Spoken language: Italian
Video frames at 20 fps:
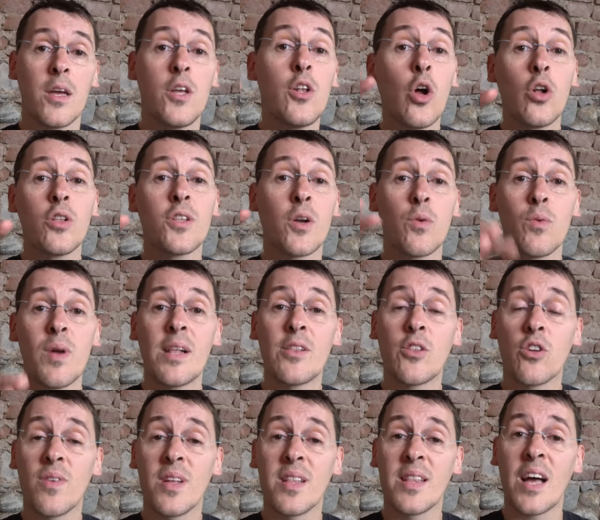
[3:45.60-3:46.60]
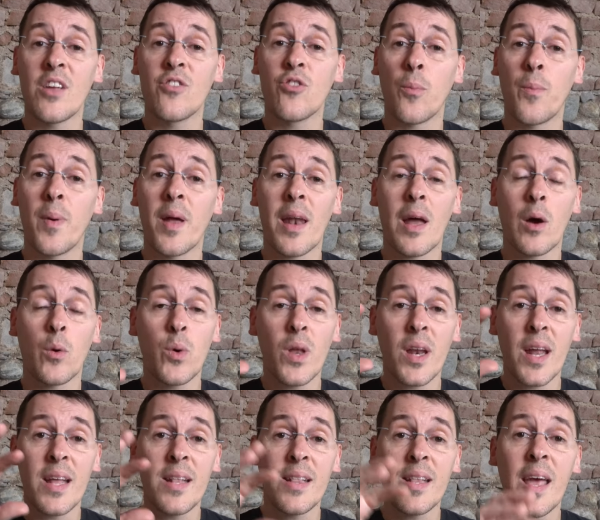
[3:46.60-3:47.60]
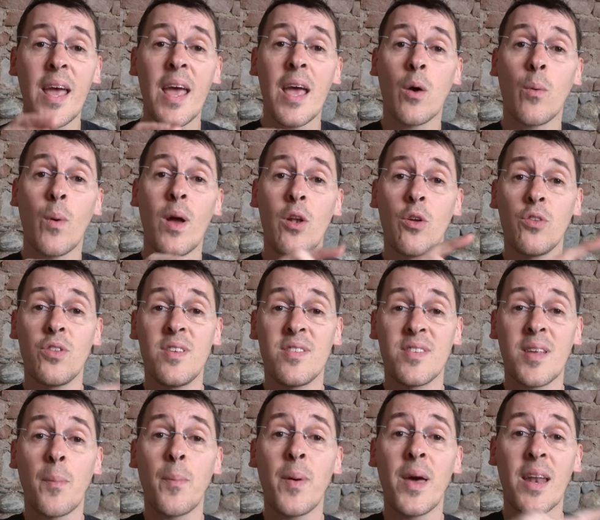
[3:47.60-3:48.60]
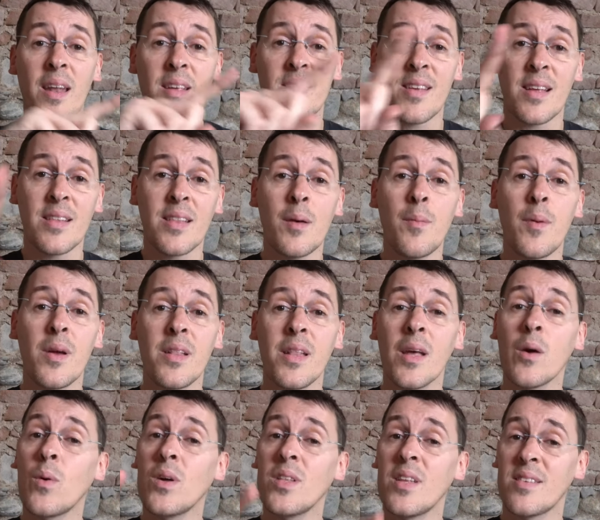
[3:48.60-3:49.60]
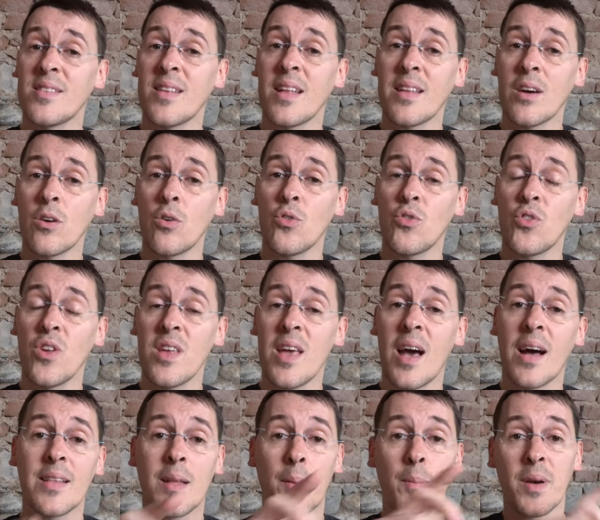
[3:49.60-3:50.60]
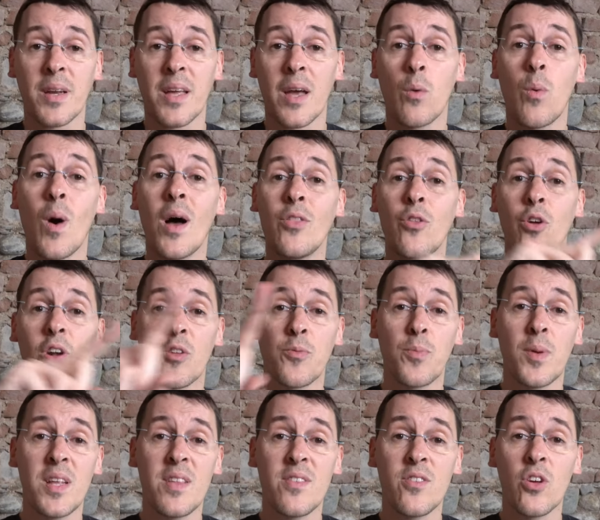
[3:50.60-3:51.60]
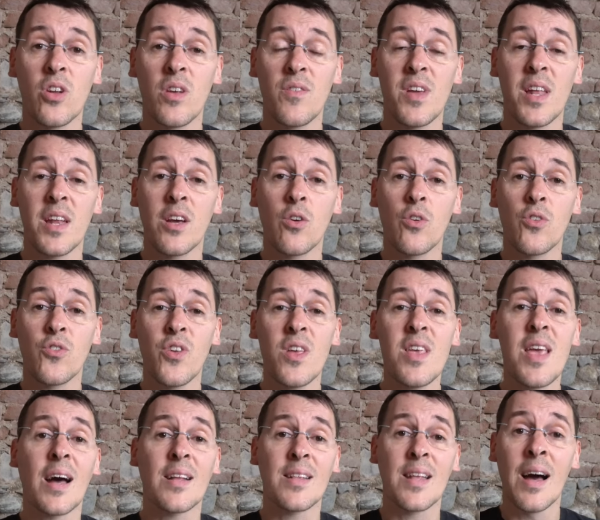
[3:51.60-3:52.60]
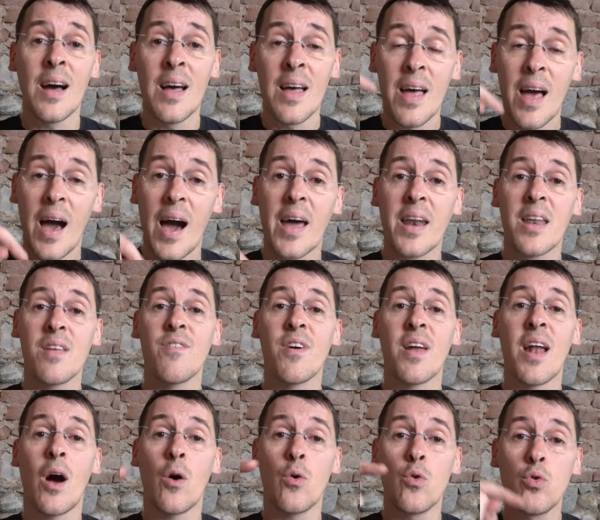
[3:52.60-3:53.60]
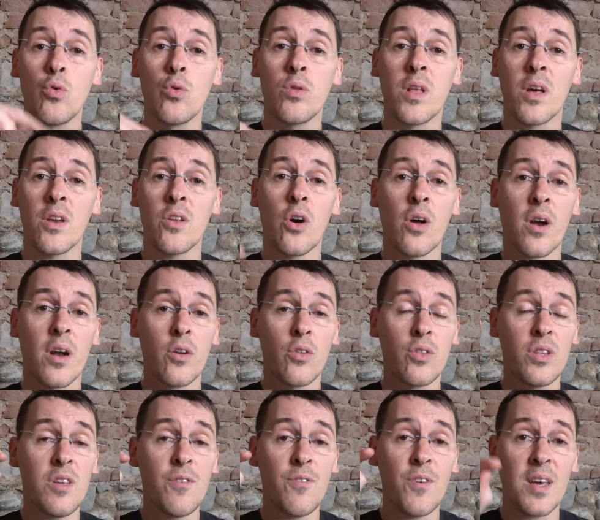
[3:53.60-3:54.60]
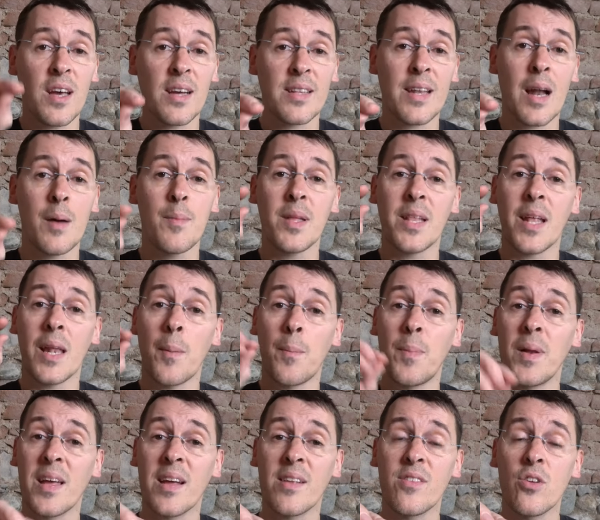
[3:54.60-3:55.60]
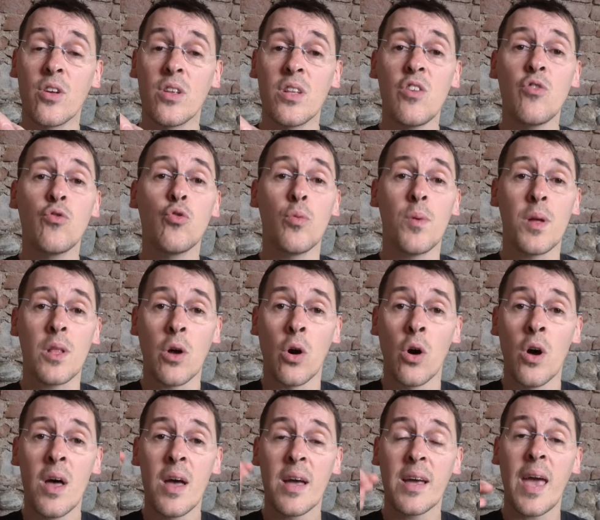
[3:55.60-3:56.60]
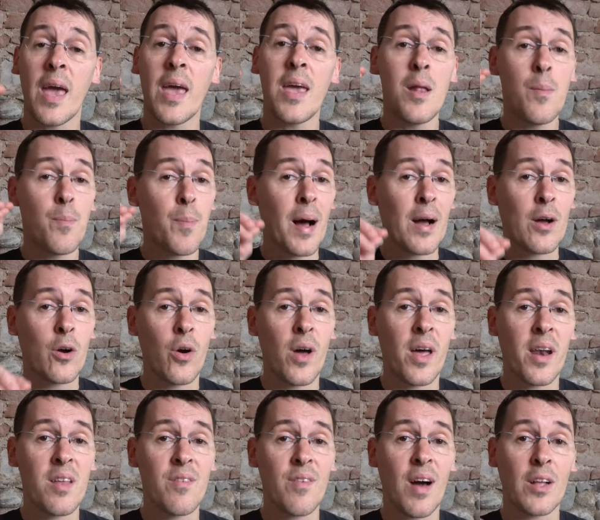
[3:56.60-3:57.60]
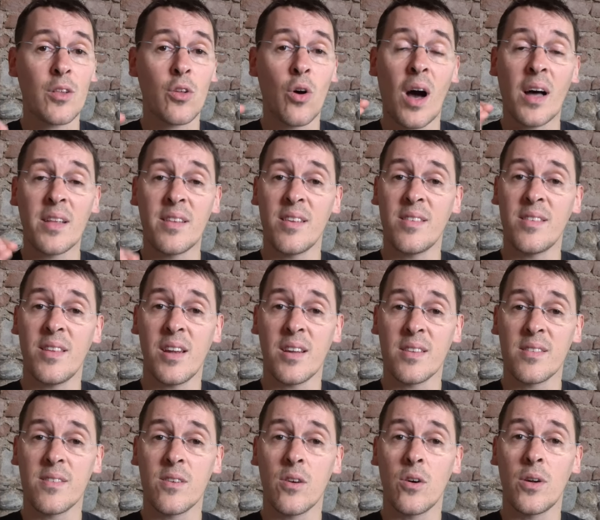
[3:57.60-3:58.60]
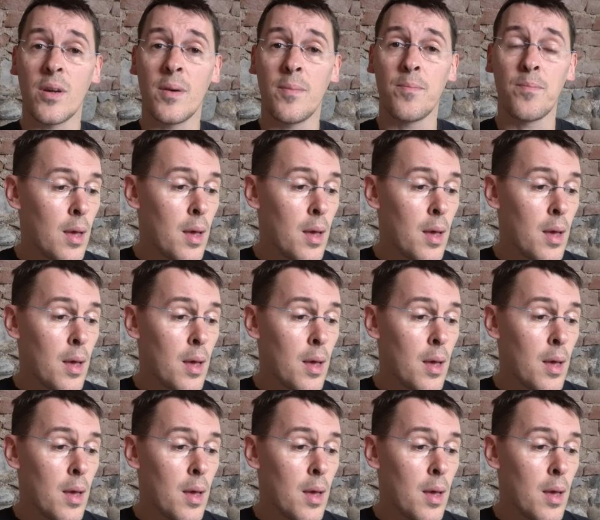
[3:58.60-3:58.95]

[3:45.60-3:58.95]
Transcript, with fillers: Inoltre un altro vantaggio per l'acquirente è quello di sapere esattamente quando è stata consegnata, perché quando la spedizione viene consegnata arriverà un'ulteriore notifica tramite l'applicazione di subito che il pacco è arrivato a destinazione.